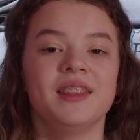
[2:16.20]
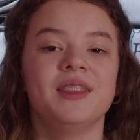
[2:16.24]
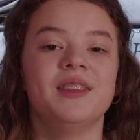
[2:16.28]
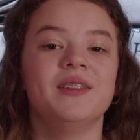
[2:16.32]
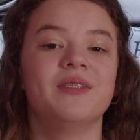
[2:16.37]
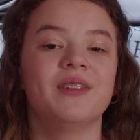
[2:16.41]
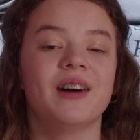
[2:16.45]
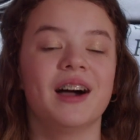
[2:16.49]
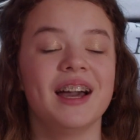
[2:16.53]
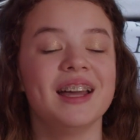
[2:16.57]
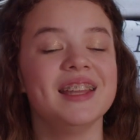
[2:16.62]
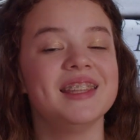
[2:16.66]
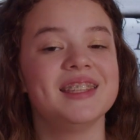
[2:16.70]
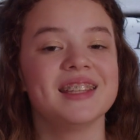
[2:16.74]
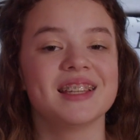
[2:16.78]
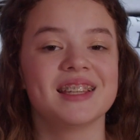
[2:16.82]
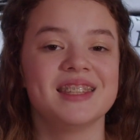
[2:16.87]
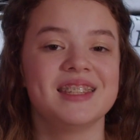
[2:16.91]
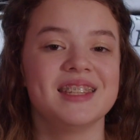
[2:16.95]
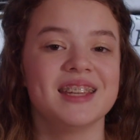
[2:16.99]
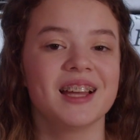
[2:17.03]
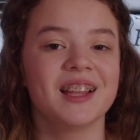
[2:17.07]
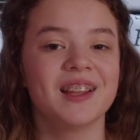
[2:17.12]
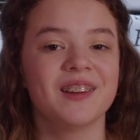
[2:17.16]
Два
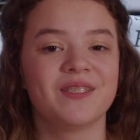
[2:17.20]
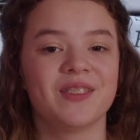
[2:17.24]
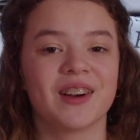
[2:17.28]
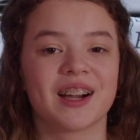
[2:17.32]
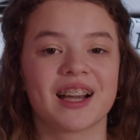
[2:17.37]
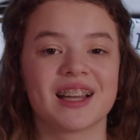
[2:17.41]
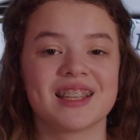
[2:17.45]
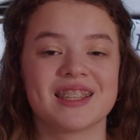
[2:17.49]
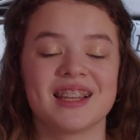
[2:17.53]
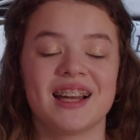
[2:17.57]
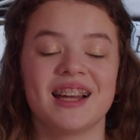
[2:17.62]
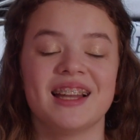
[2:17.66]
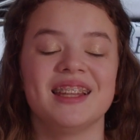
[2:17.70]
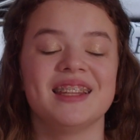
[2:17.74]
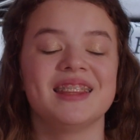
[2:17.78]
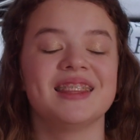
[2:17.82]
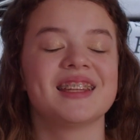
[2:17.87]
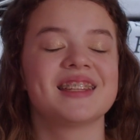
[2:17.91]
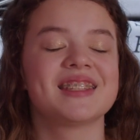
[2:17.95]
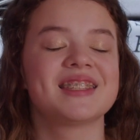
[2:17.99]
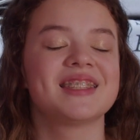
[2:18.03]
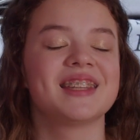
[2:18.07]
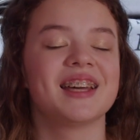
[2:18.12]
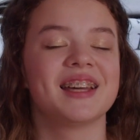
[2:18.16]
этих дела показали
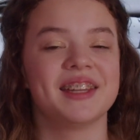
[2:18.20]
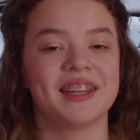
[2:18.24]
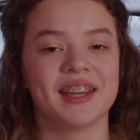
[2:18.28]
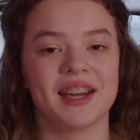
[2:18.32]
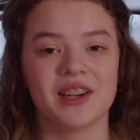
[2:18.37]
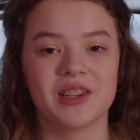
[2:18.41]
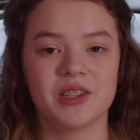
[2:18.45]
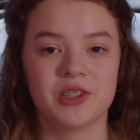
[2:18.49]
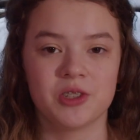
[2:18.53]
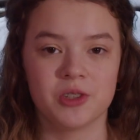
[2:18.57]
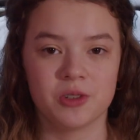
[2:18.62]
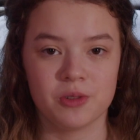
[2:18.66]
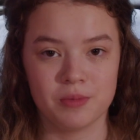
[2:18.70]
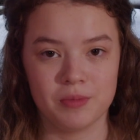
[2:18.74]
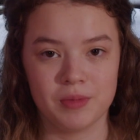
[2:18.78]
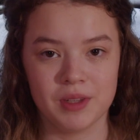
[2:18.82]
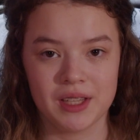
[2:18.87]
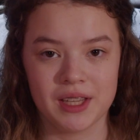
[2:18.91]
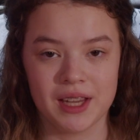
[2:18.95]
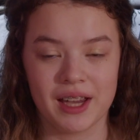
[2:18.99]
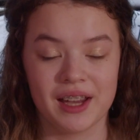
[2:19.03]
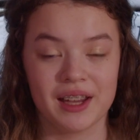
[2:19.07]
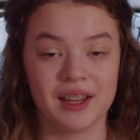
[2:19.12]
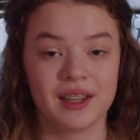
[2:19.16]
настоящую
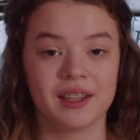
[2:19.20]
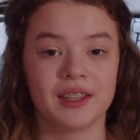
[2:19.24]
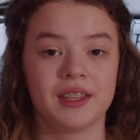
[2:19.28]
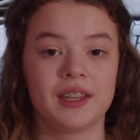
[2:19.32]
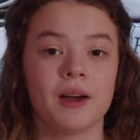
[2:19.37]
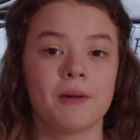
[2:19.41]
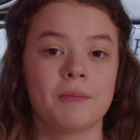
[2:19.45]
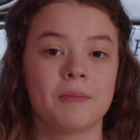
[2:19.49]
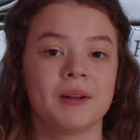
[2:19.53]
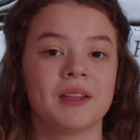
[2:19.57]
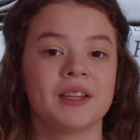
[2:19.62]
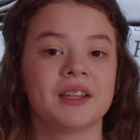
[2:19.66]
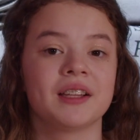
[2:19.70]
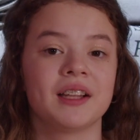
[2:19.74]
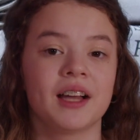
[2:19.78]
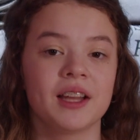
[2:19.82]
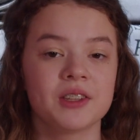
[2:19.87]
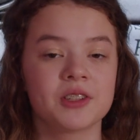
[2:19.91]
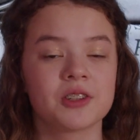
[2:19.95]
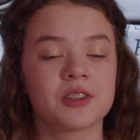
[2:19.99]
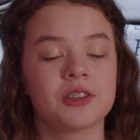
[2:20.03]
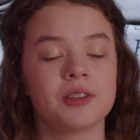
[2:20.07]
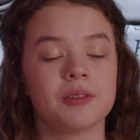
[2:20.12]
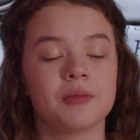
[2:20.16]
меня. Я
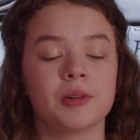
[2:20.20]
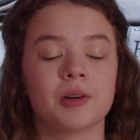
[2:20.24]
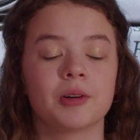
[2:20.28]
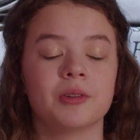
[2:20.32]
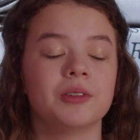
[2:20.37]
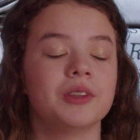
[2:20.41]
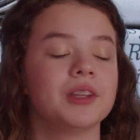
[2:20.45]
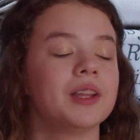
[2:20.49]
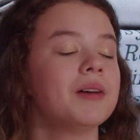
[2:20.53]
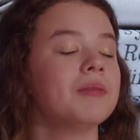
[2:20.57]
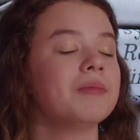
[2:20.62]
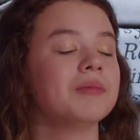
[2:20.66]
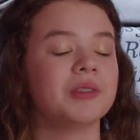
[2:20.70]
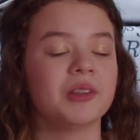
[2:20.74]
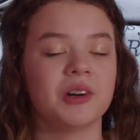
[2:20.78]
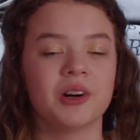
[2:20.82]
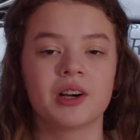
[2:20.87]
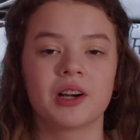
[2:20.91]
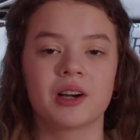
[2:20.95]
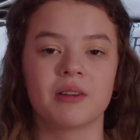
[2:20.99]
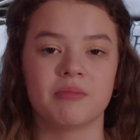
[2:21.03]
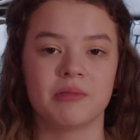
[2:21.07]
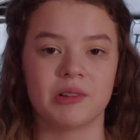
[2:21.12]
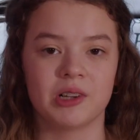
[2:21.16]
поняла, что могу
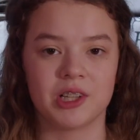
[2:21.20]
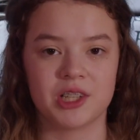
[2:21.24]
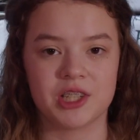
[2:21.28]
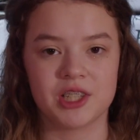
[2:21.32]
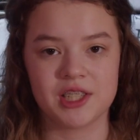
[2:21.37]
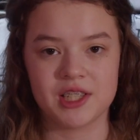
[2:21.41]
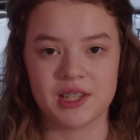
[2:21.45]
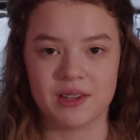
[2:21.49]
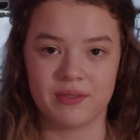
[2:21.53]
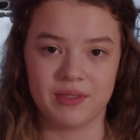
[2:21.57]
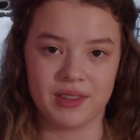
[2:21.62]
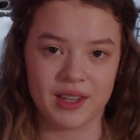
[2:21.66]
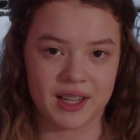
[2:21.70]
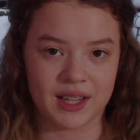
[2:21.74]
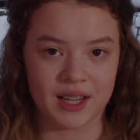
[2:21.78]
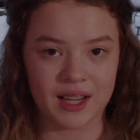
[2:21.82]
намного больше, чем мне